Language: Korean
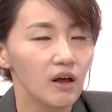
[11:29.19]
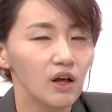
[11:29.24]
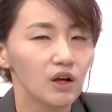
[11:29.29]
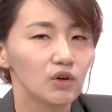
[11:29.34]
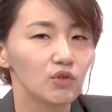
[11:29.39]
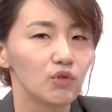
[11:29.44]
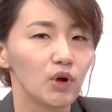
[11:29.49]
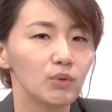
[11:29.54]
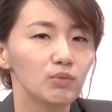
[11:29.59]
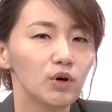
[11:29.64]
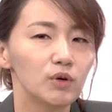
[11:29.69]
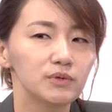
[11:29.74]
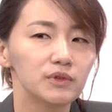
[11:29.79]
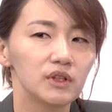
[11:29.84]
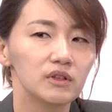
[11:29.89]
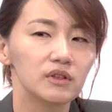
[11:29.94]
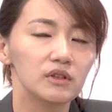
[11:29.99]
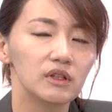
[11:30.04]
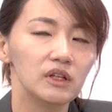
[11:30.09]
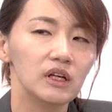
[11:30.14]
그 외부
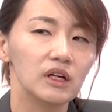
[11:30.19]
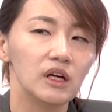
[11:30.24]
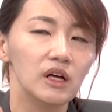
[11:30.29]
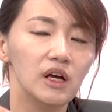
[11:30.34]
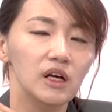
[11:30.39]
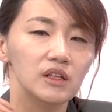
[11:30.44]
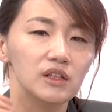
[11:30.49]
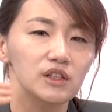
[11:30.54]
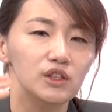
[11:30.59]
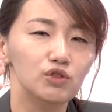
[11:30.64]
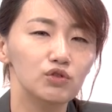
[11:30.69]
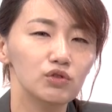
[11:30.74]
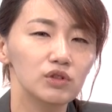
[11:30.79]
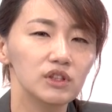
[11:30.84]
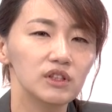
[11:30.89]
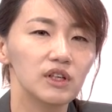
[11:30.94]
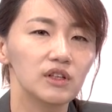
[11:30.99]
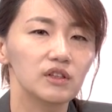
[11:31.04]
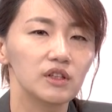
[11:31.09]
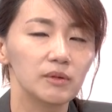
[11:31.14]
업체들이 그 이
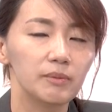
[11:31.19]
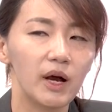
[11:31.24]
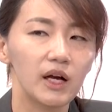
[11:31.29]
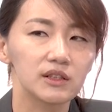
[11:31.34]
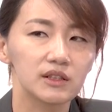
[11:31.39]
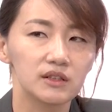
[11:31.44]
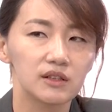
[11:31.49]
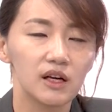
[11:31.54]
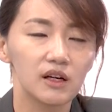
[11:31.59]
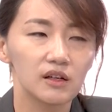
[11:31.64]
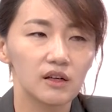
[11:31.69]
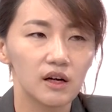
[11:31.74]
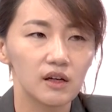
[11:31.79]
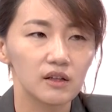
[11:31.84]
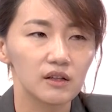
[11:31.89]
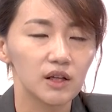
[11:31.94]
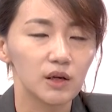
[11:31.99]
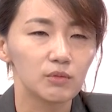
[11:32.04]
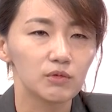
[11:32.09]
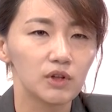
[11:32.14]
순위자들이 막 진행을 하기
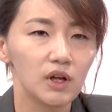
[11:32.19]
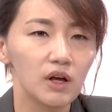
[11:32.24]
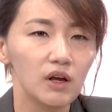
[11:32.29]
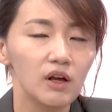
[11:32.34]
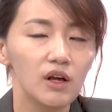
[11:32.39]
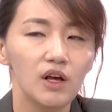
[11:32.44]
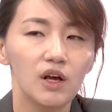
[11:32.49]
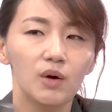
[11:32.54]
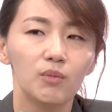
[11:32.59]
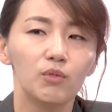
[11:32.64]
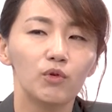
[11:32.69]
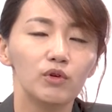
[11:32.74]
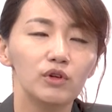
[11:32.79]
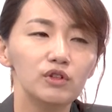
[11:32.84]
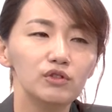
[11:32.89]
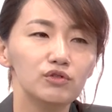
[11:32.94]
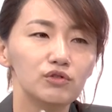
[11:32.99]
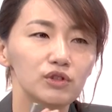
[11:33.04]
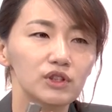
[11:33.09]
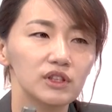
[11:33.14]
때문에 뭐
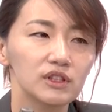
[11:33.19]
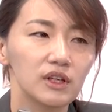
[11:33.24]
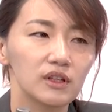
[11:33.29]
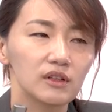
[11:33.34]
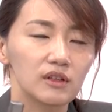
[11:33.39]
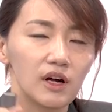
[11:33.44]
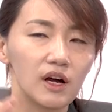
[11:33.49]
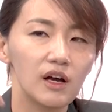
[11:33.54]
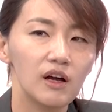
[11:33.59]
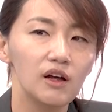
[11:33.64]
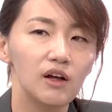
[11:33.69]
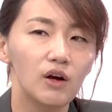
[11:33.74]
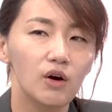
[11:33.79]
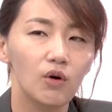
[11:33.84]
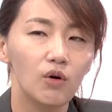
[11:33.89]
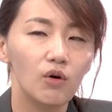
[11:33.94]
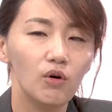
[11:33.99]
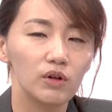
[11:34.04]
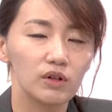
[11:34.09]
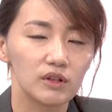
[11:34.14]
일 순위자가
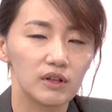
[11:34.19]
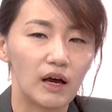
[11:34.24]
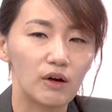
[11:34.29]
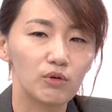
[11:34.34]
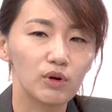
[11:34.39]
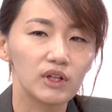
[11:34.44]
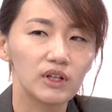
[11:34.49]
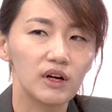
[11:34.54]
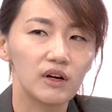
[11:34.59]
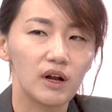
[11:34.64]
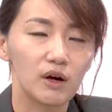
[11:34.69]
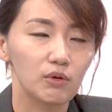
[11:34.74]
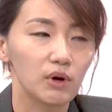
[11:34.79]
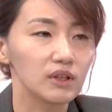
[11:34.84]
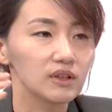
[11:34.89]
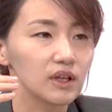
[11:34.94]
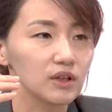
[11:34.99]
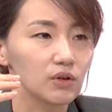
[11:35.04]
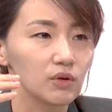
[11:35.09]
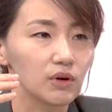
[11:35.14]
어 나로 해달라고
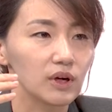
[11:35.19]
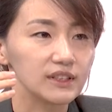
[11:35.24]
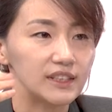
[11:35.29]
한다던가,